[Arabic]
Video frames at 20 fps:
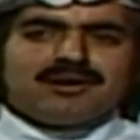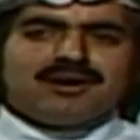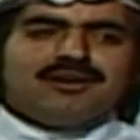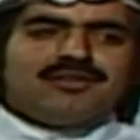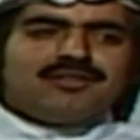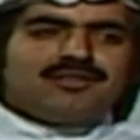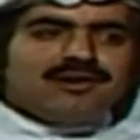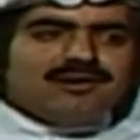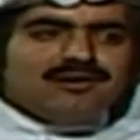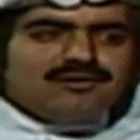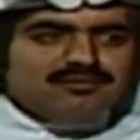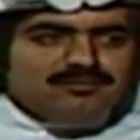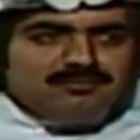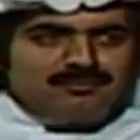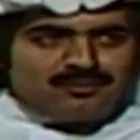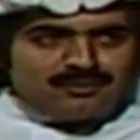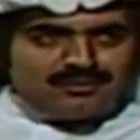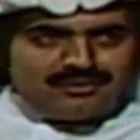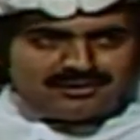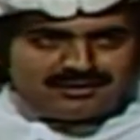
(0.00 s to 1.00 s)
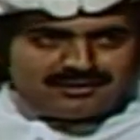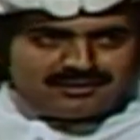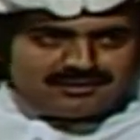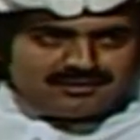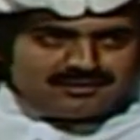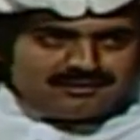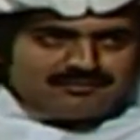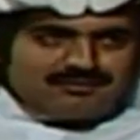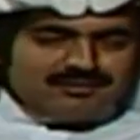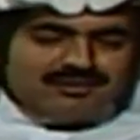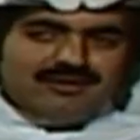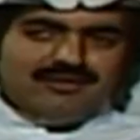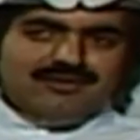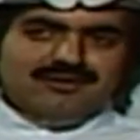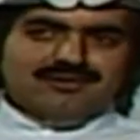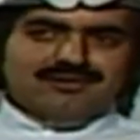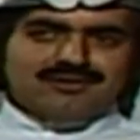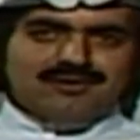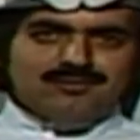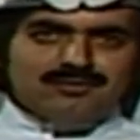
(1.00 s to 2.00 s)
راح يظل أسبوعي في
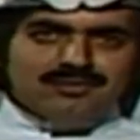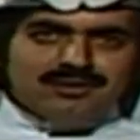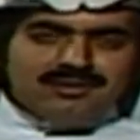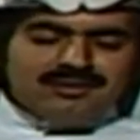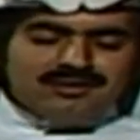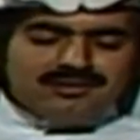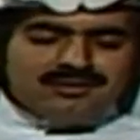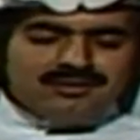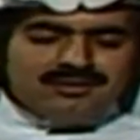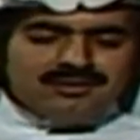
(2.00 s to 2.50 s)
هذه الدورة